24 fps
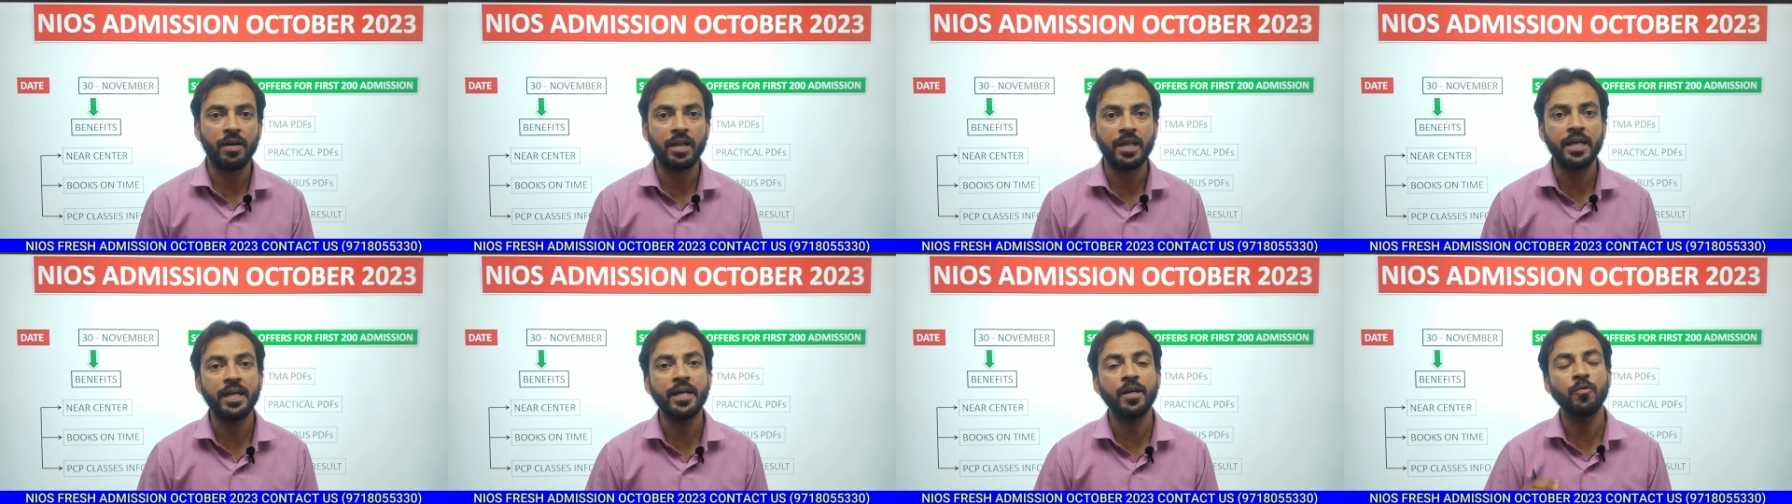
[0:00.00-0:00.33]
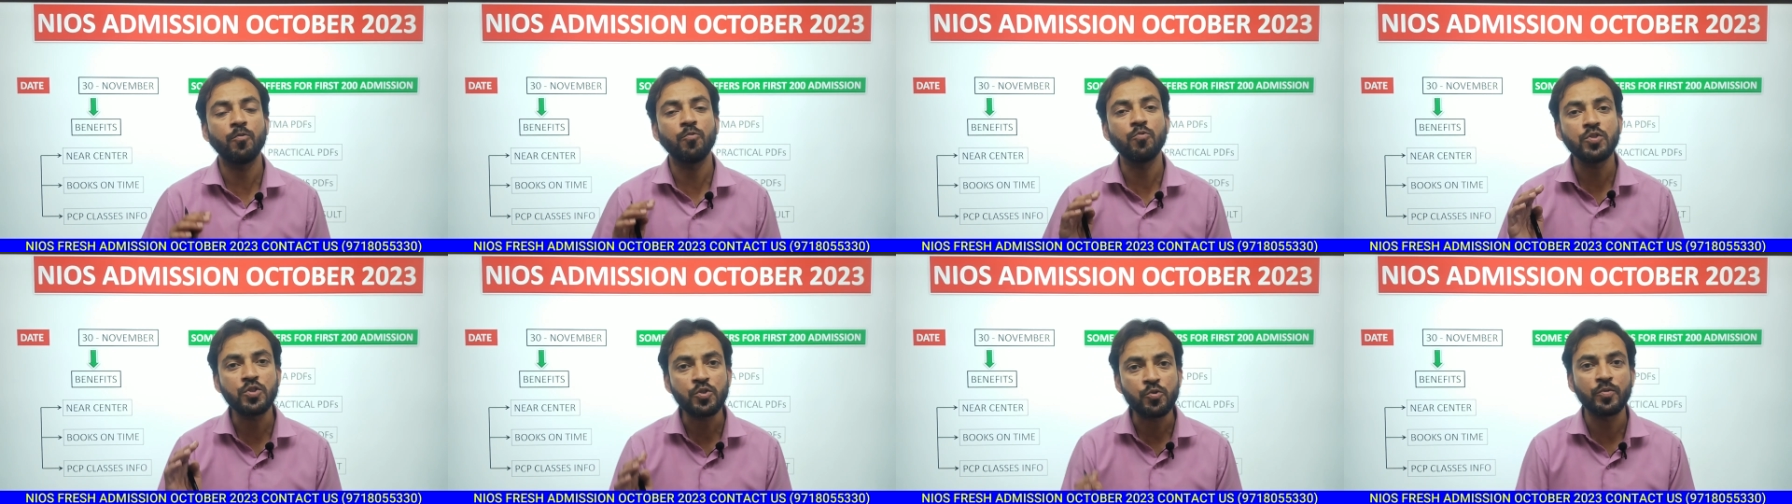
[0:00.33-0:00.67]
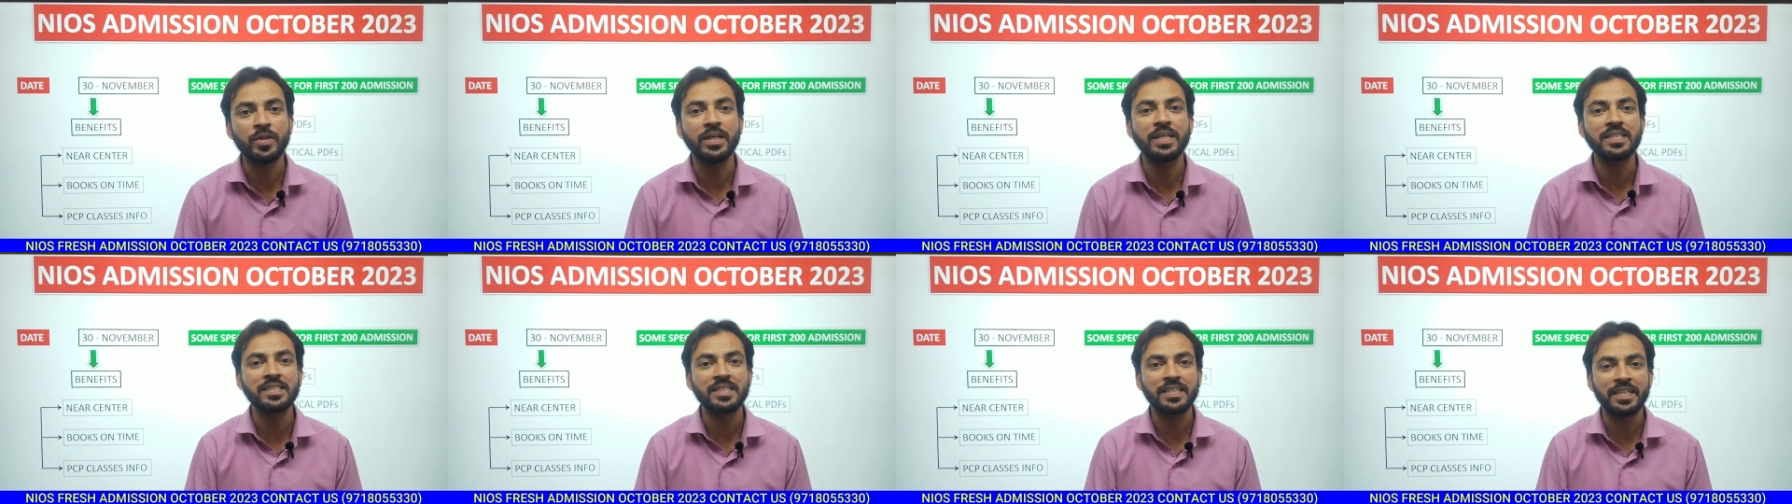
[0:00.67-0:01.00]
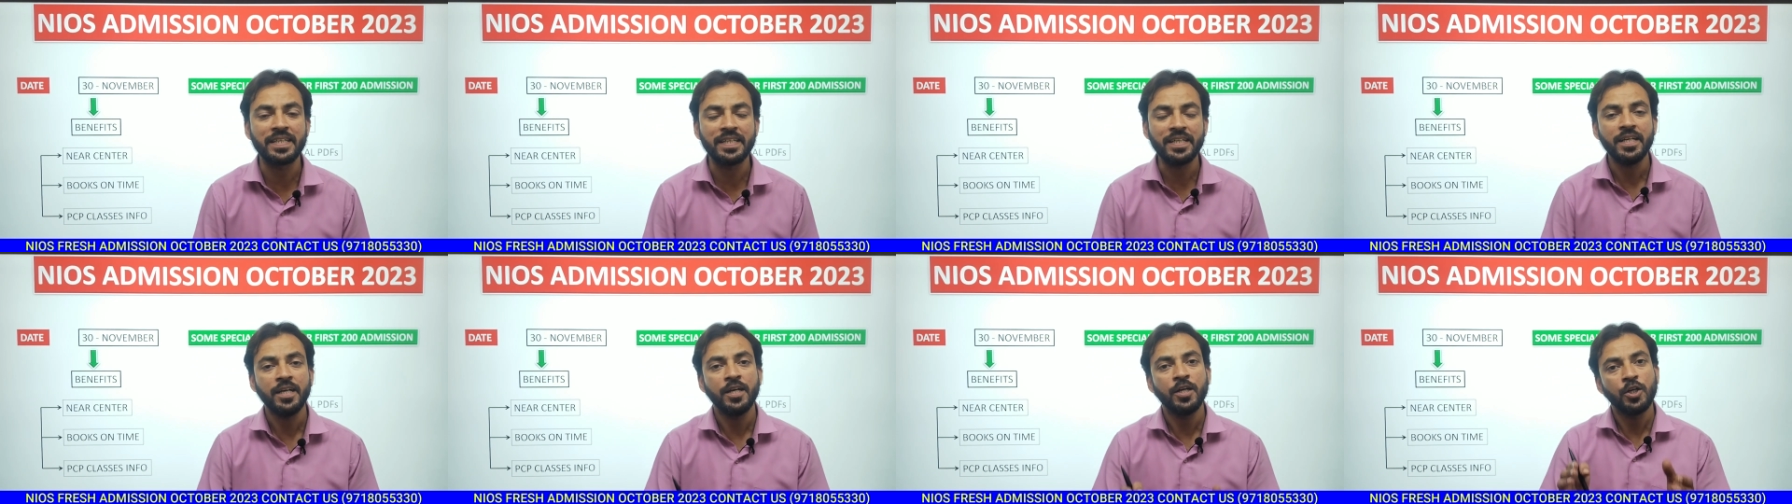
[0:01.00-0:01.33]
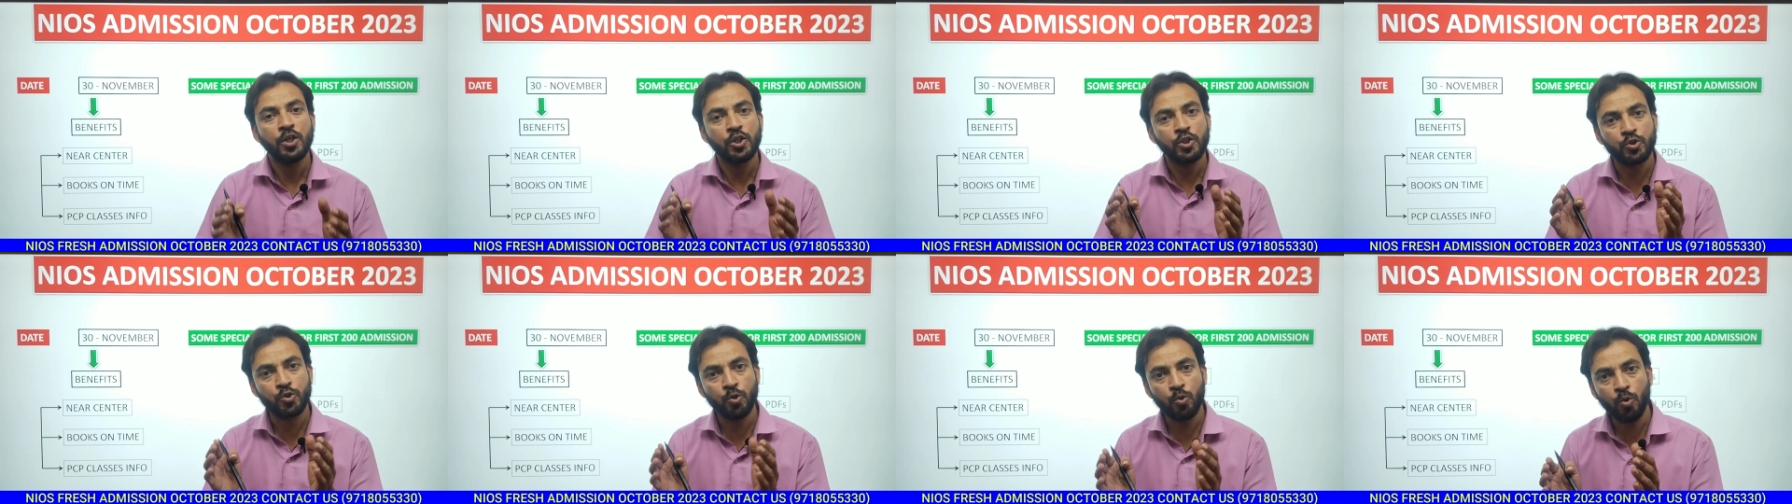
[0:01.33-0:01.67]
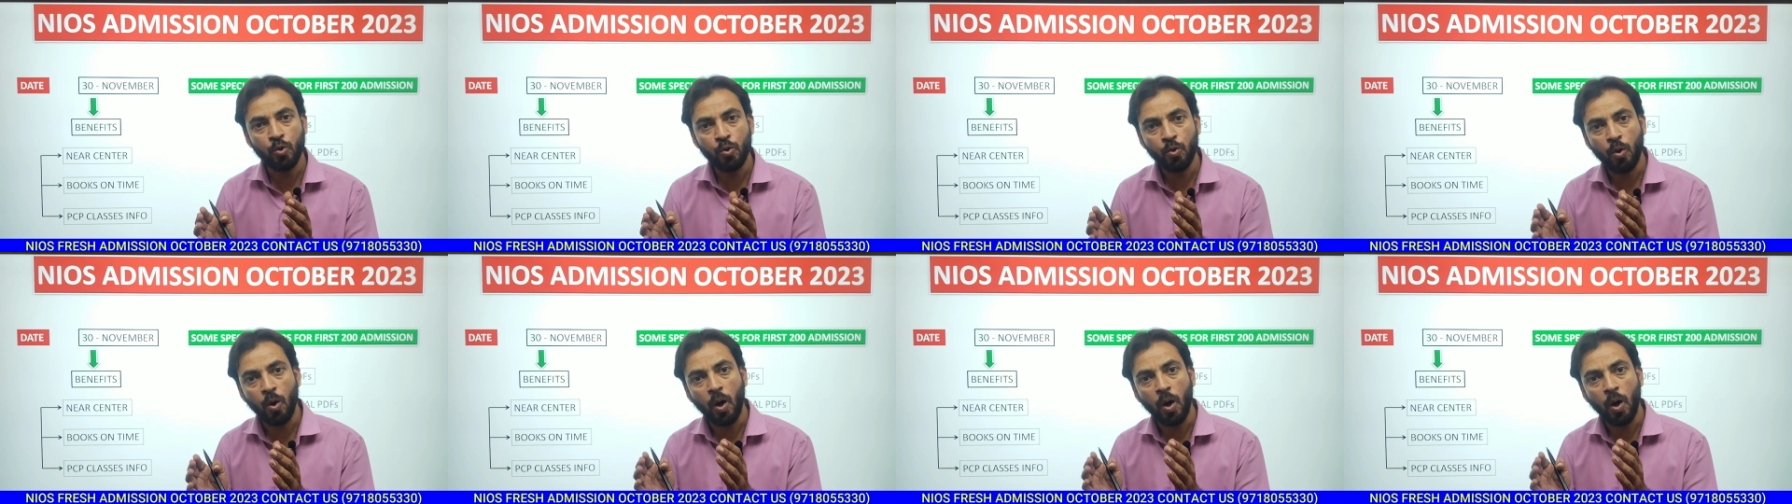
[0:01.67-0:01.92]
वाले हैं उन स्टूडेंट्स की जो